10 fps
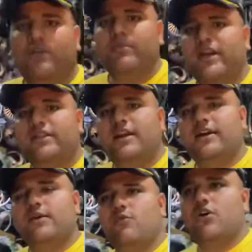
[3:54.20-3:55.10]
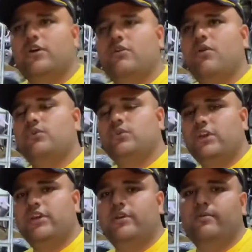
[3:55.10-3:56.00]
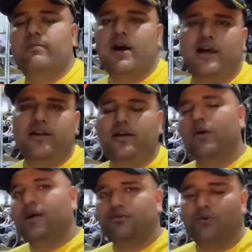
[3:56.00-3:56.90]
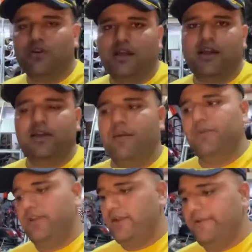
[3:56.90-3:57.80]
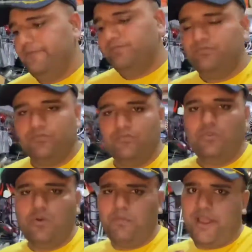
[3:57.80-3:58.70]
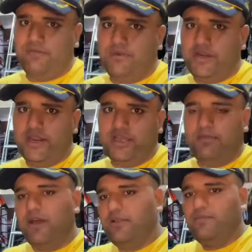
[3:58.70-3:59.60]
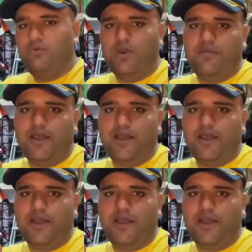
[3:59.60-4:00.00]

और मैं अंदर आके ब्लॉग करूँगा क्योंकि बाहर आवाज़ बहुत आ रहा है ट्रैफिक का तो बाइक बनने के बाद पूरा